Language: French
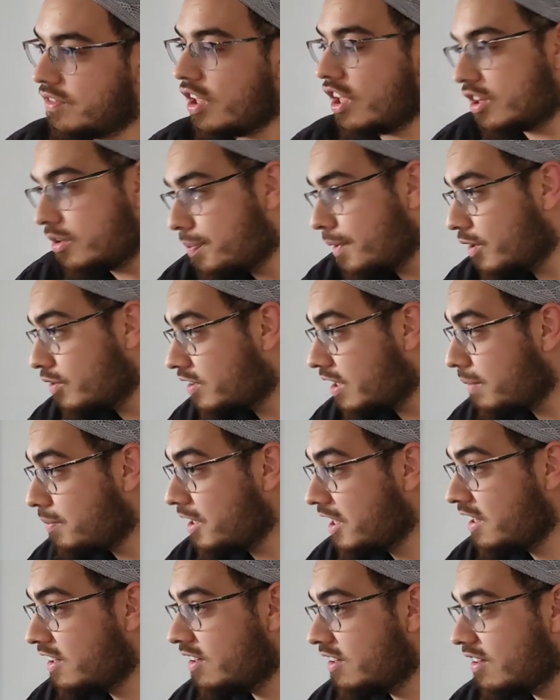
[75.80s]

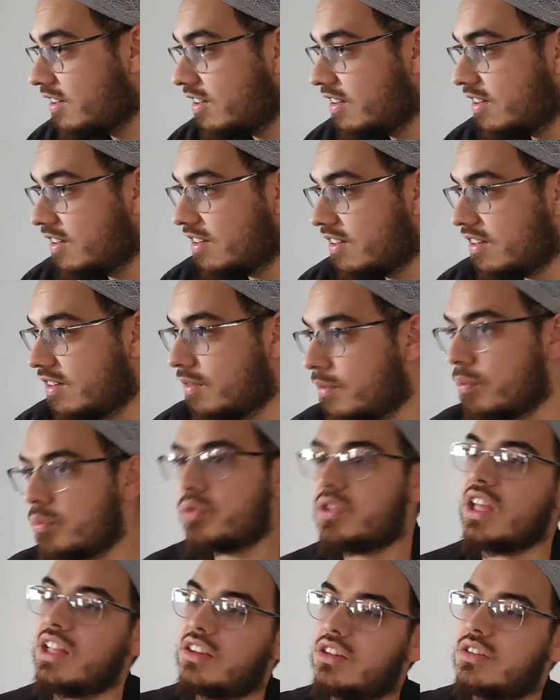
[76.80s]
Tabi'in,
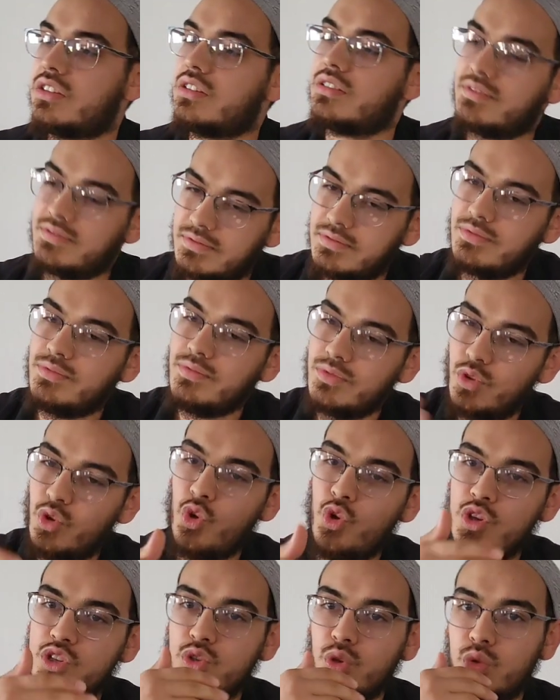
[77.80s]
peut-être
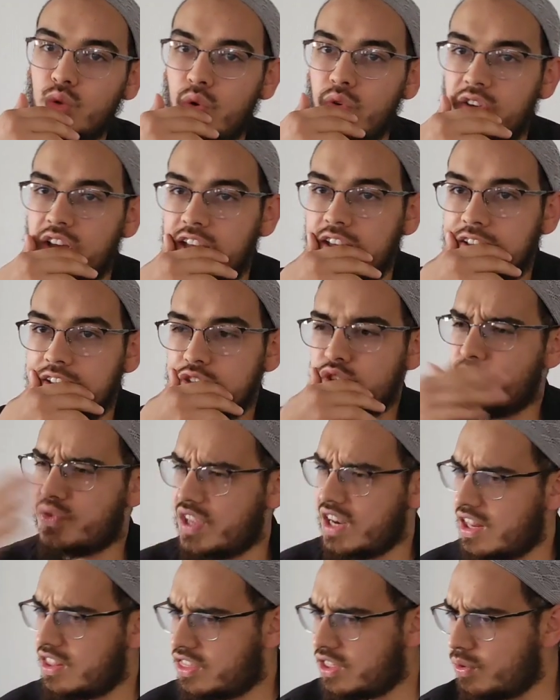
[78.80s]
eux, ils ont trouvé,
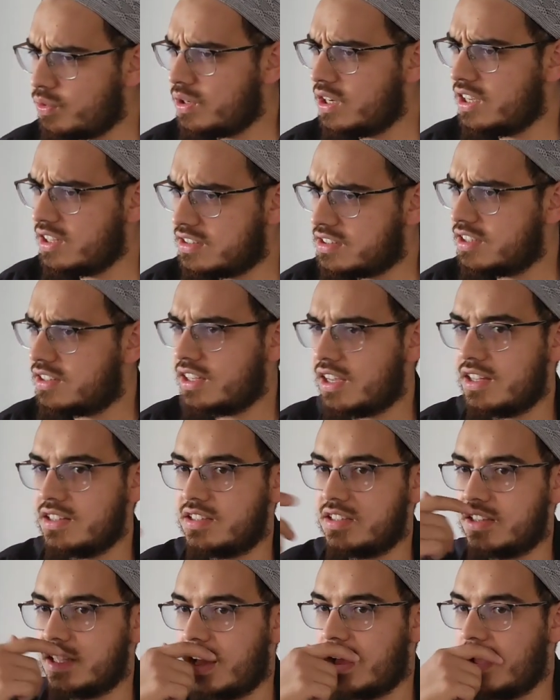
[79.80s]
Sofiane al etc.,
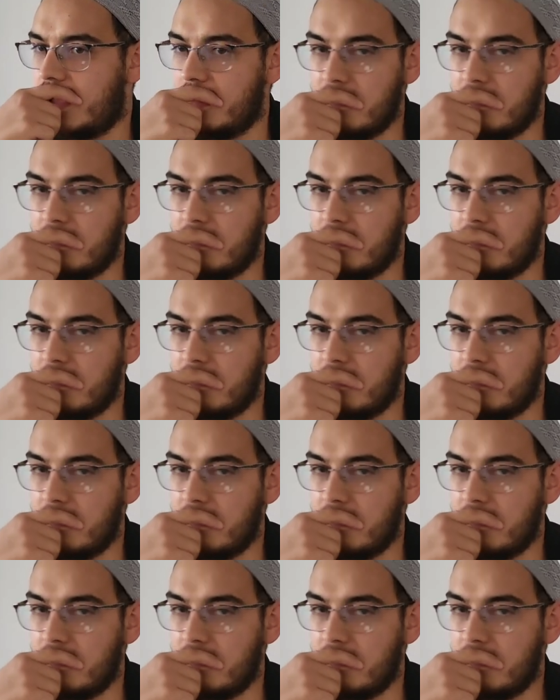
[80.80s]
etc.